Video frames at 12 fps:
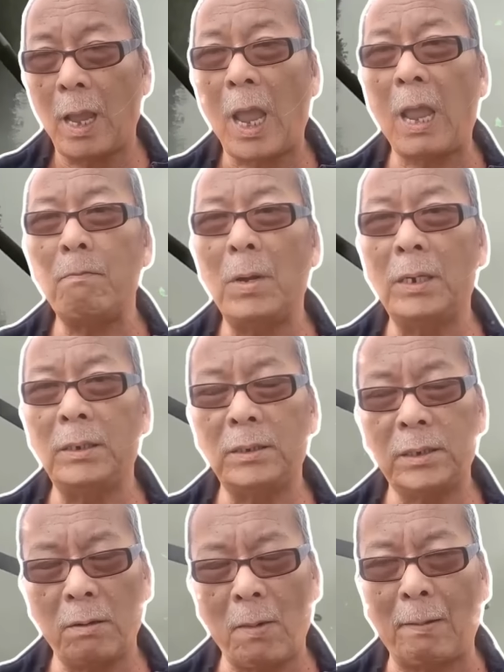Hai bên
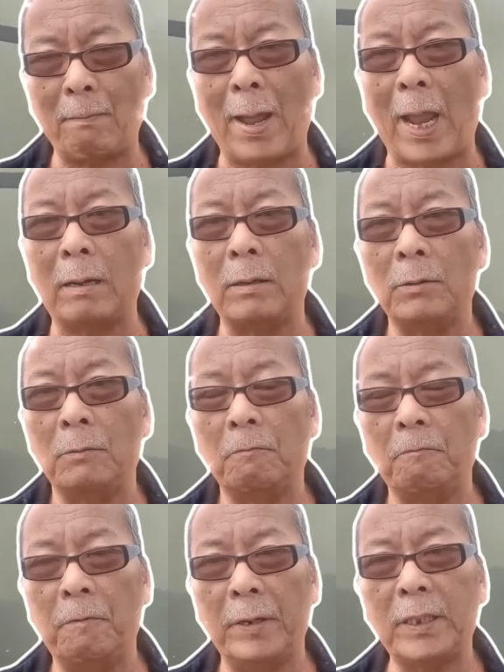sẽ bàn bạc
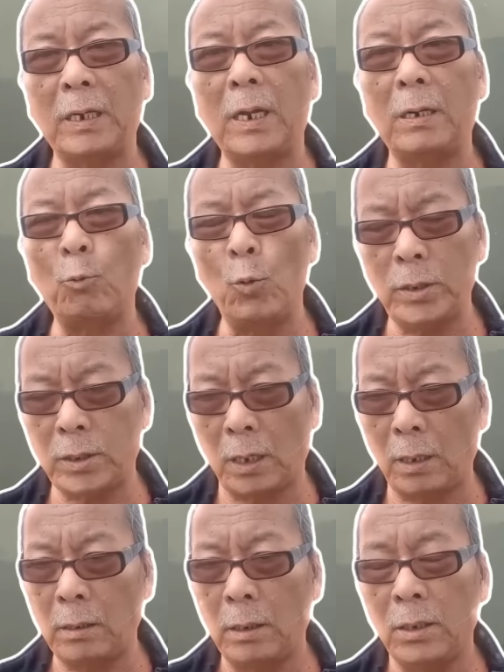về tình hình quân
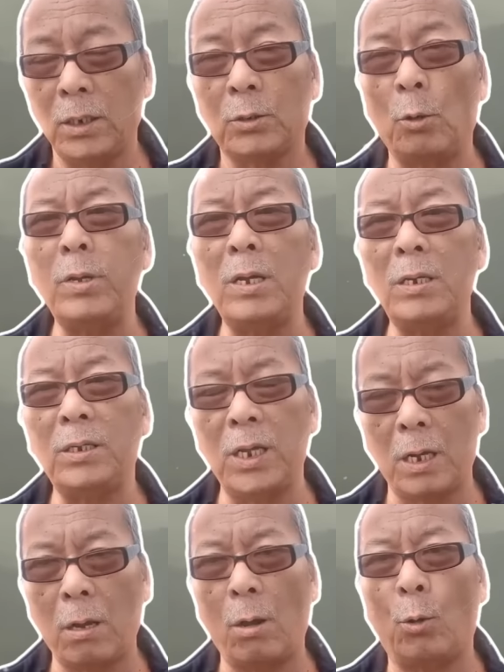sự cũng như
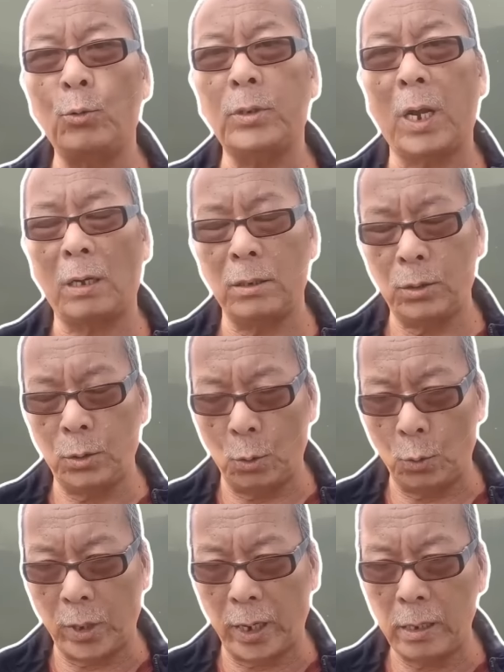việc hỗ trợ
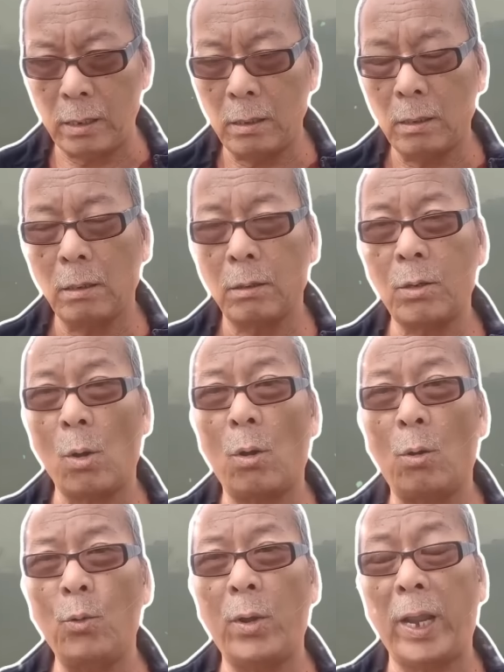vũ khí
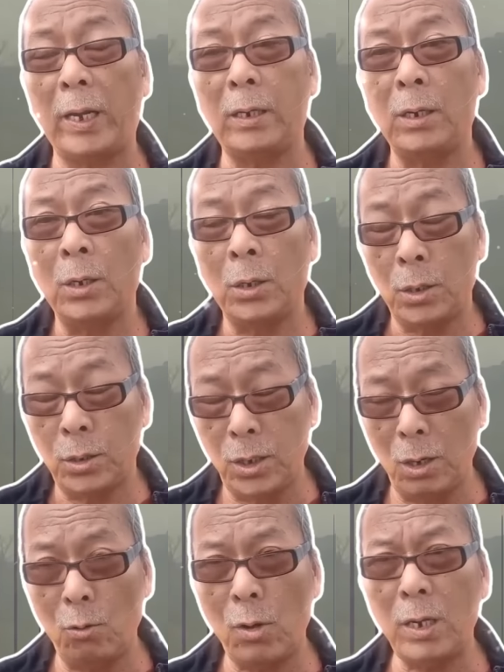cho Ukraine
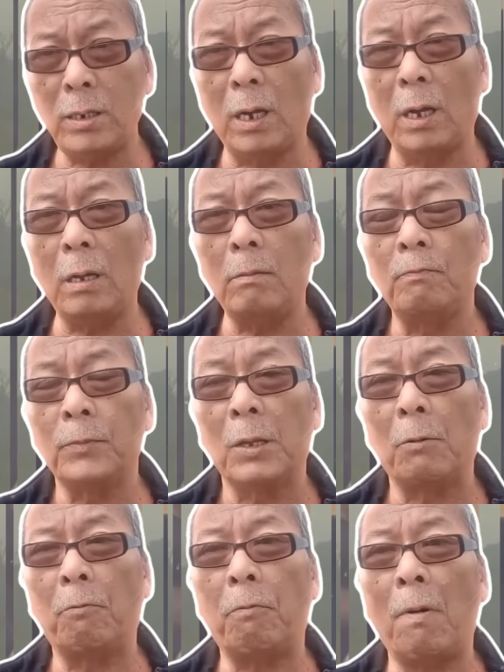nhiều hơn nữa
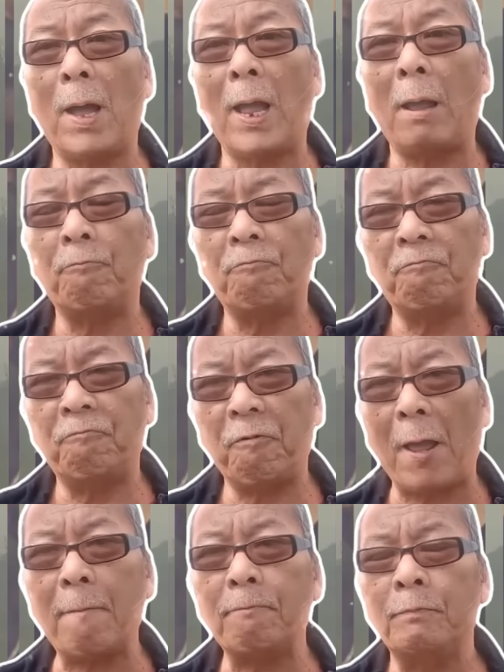và
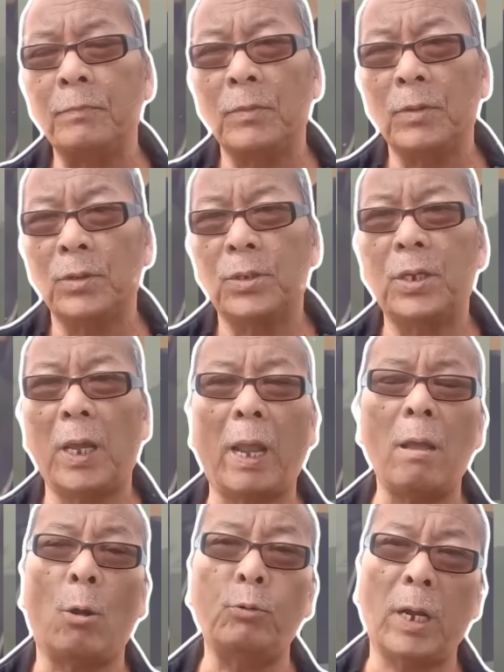Pháp
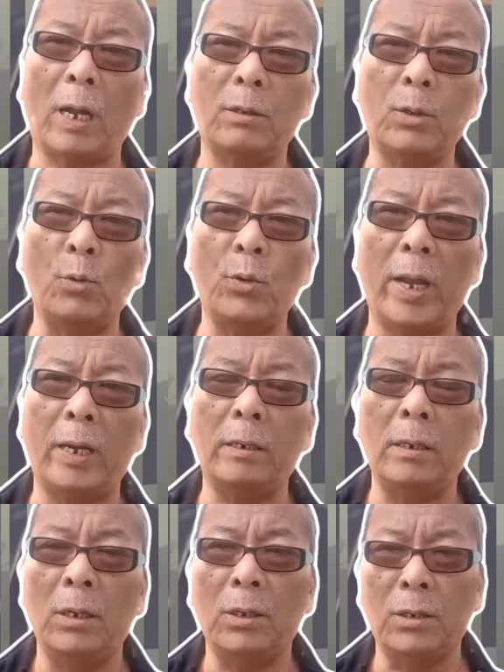sẽ hỗ trợ cho Ukraine
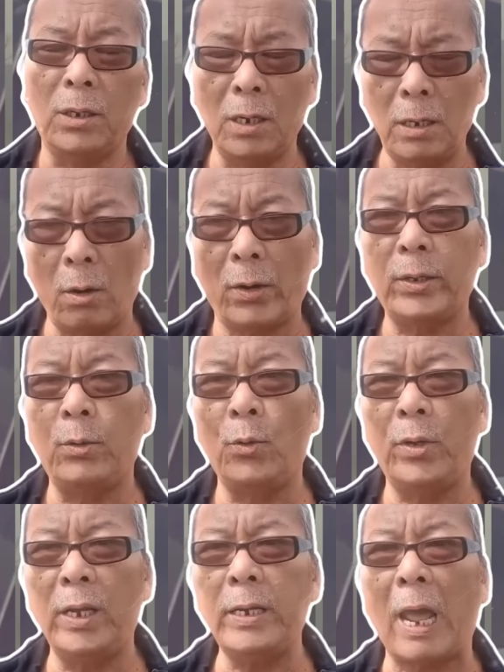những loại vũ khí